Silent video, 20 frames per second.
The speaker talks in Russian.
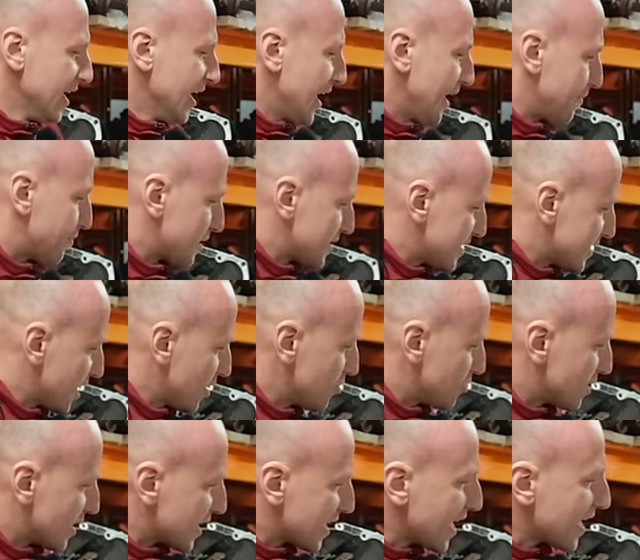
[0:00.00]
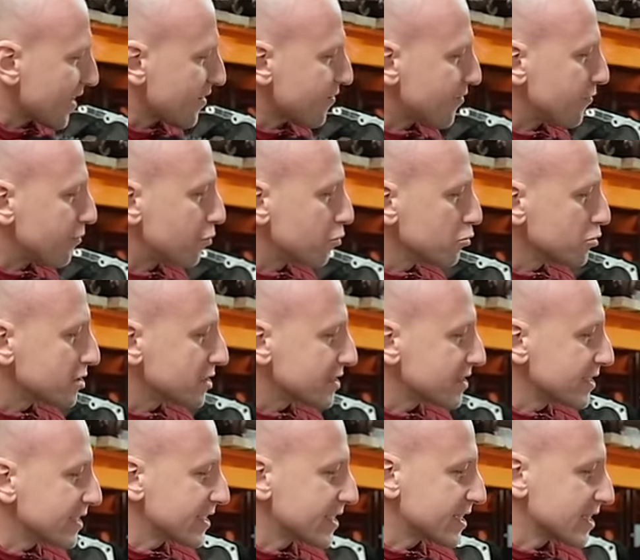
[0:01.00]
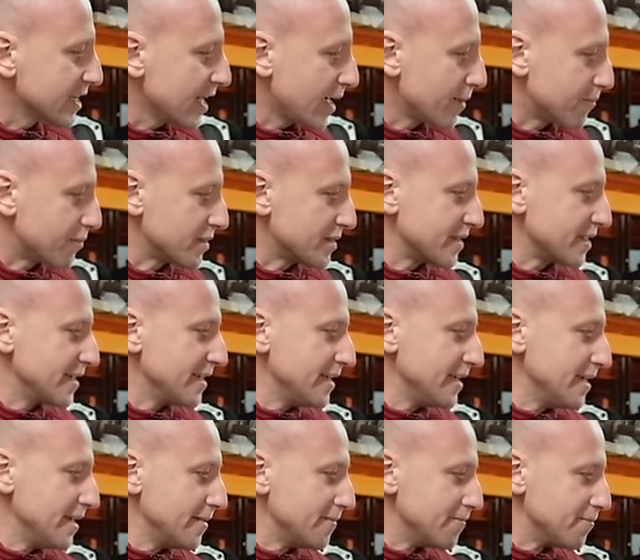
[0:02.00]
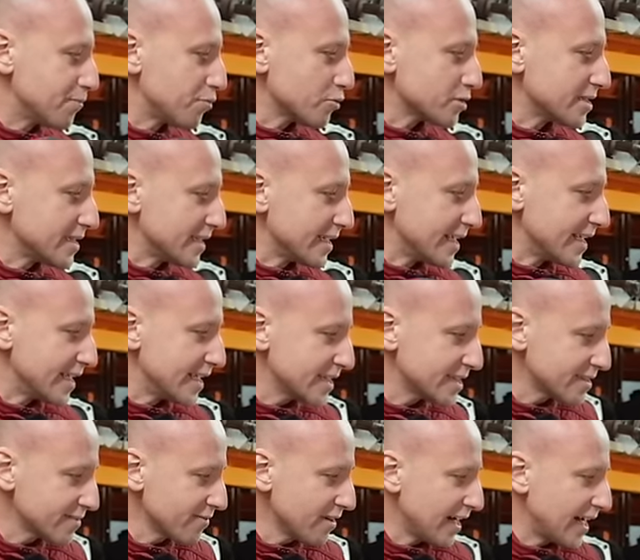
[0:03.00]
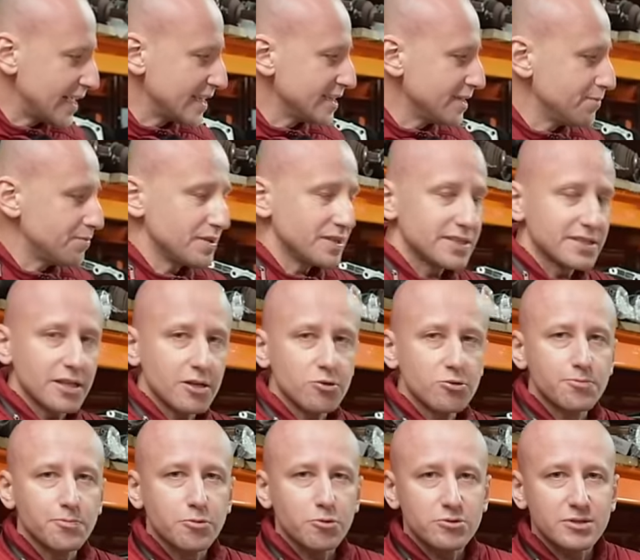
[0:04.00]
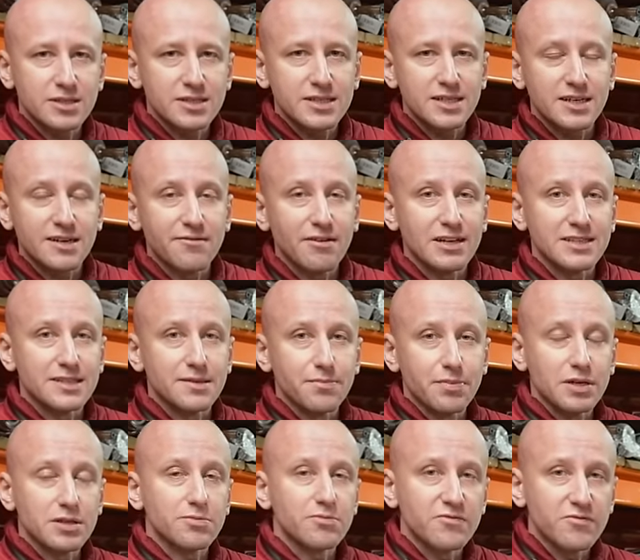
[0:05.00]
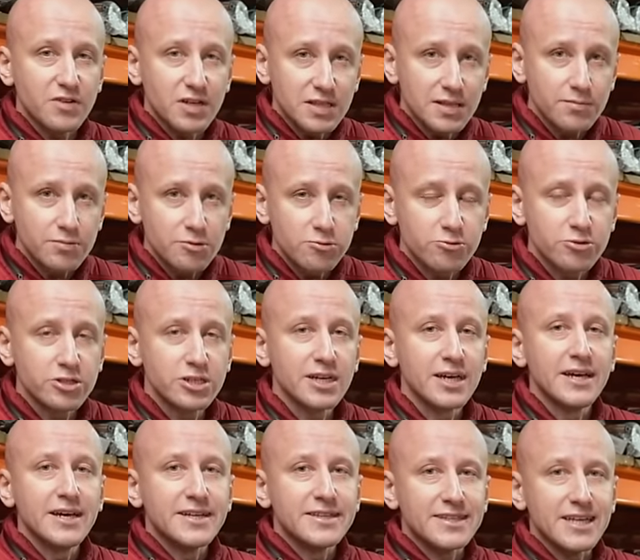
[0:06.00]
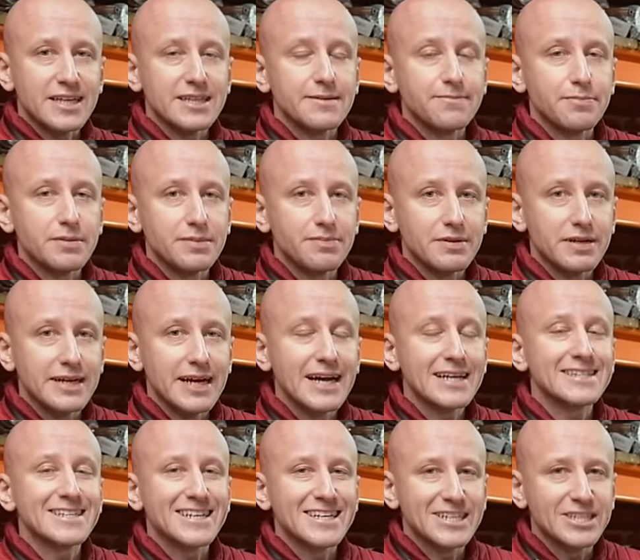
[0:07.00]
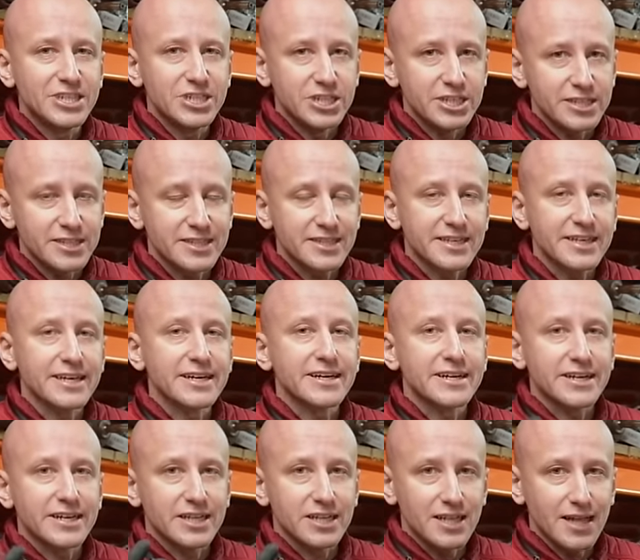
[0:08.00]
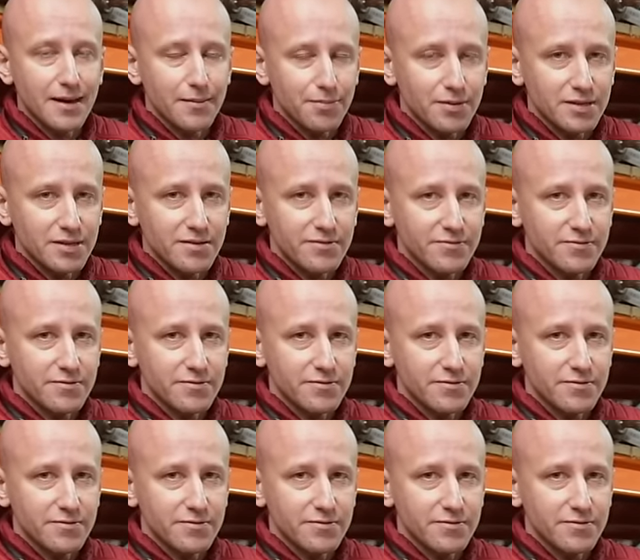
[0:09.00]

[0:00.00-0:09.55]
обрастают нагаром впускные клапаны, и после этого они перестают плотно закрываться. Поэтому в этом случае надо прибегать к чистке клапанов.